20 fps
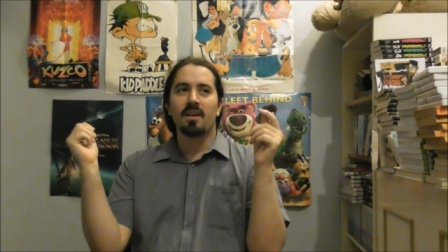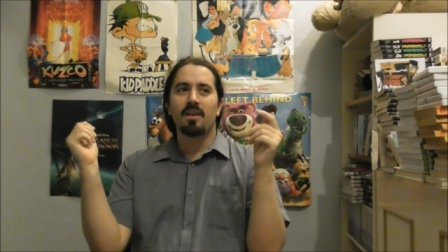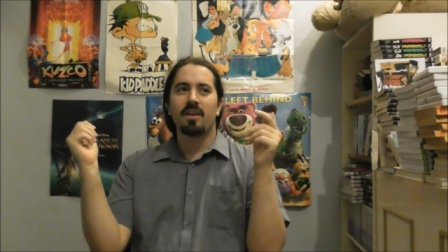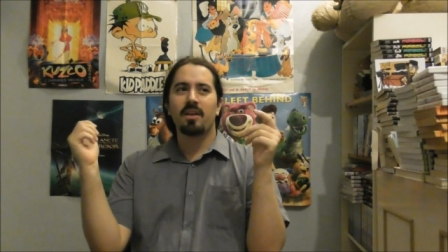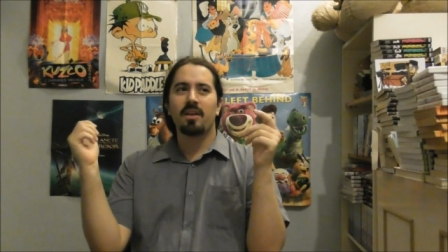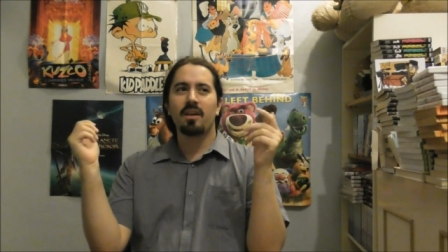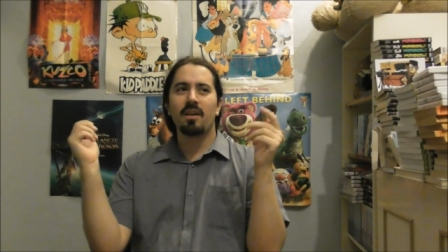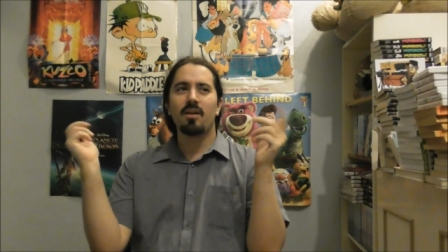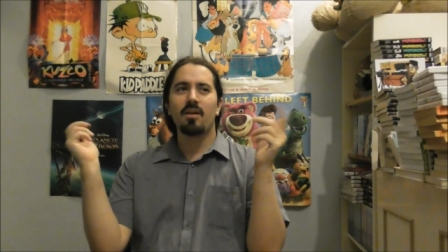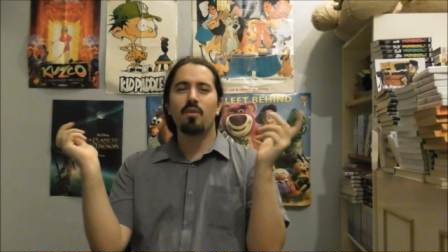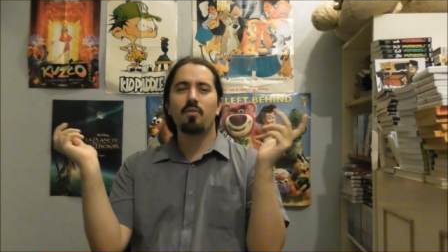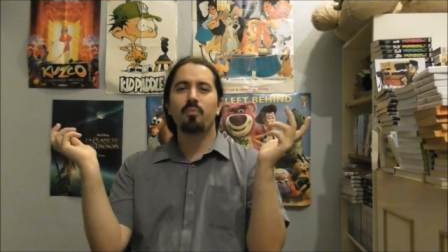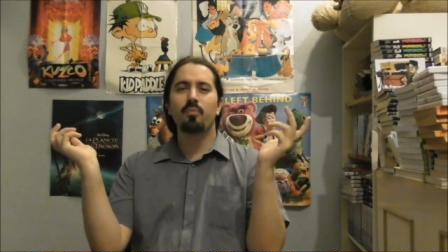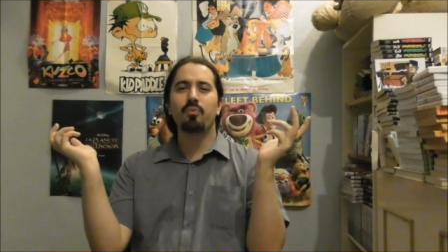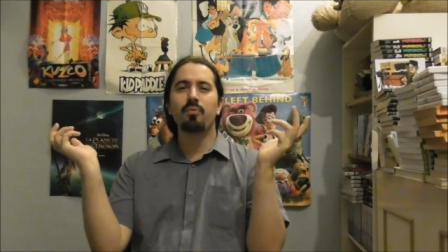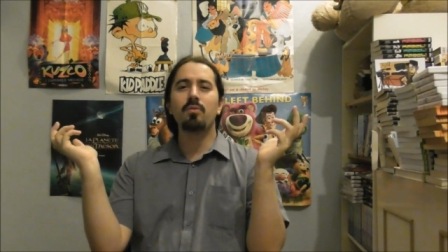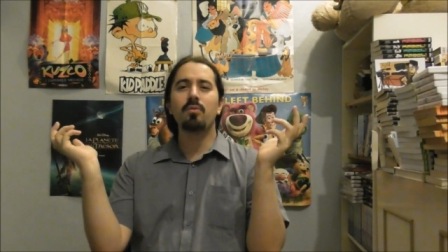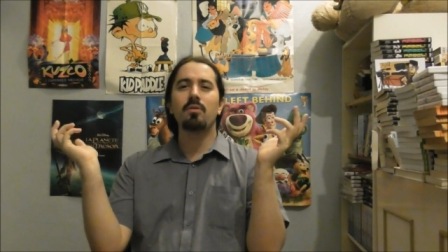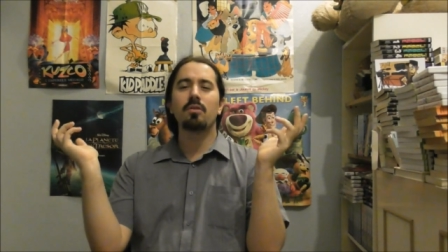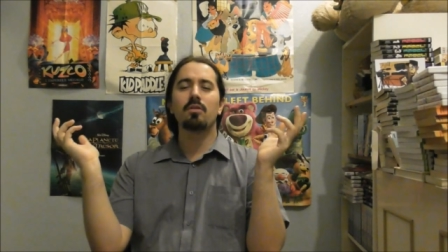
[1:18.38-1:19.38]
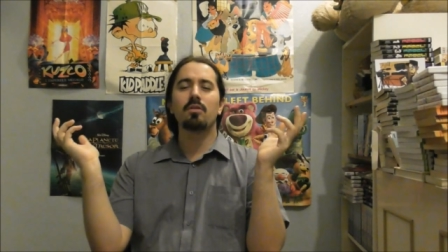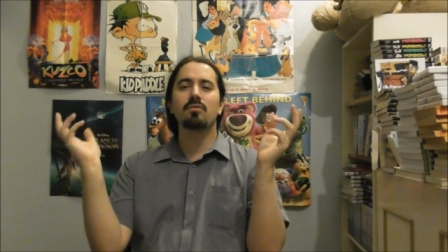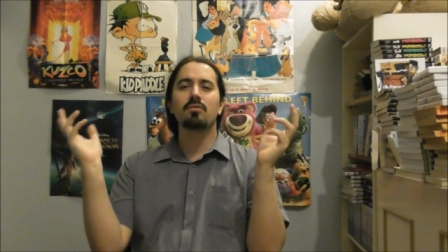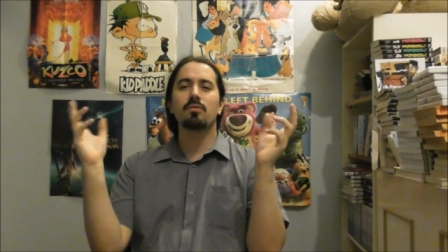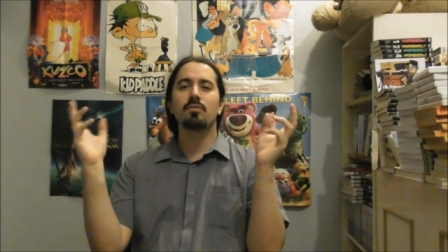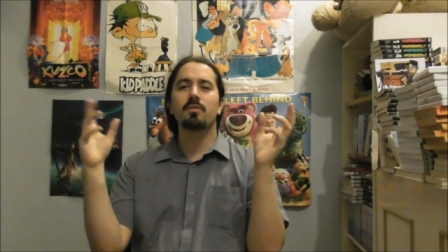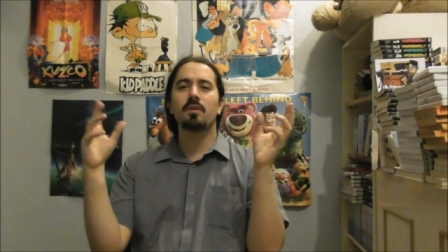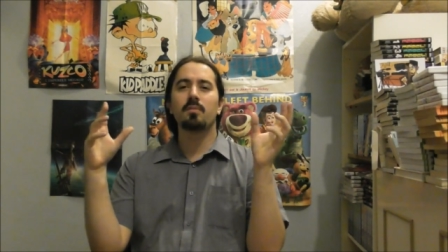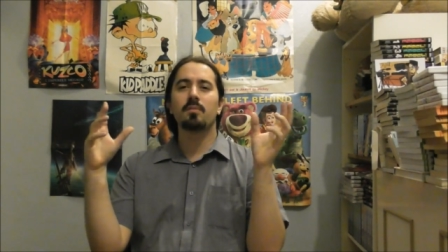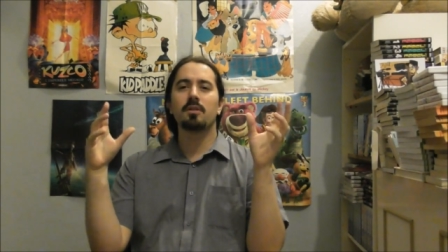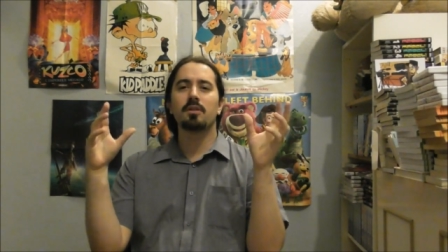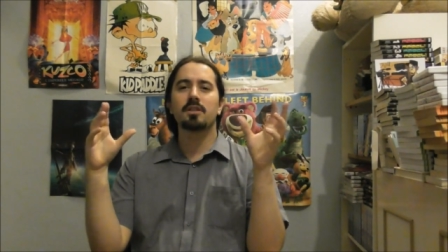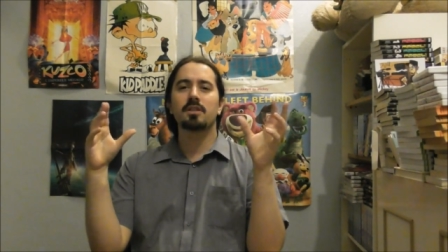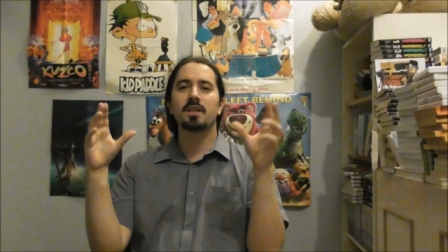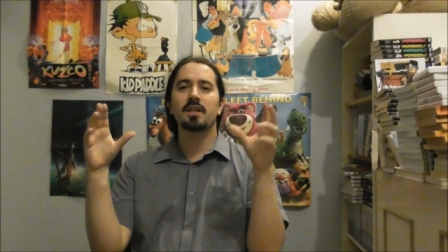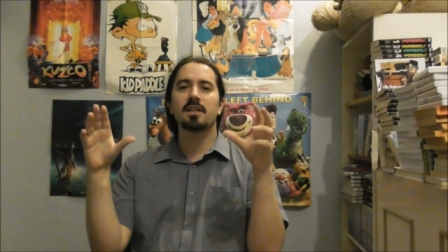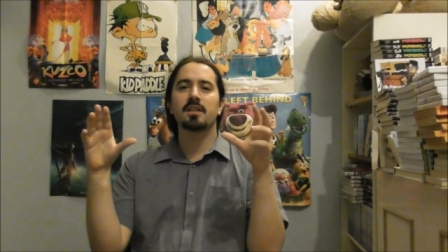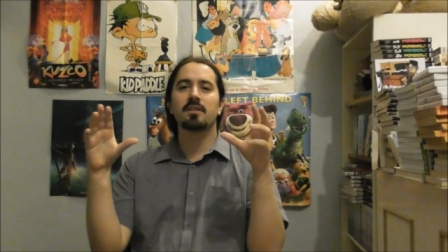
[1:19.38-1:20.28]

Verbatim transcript: Et euh, pour euh, trouver Blanche-Neige,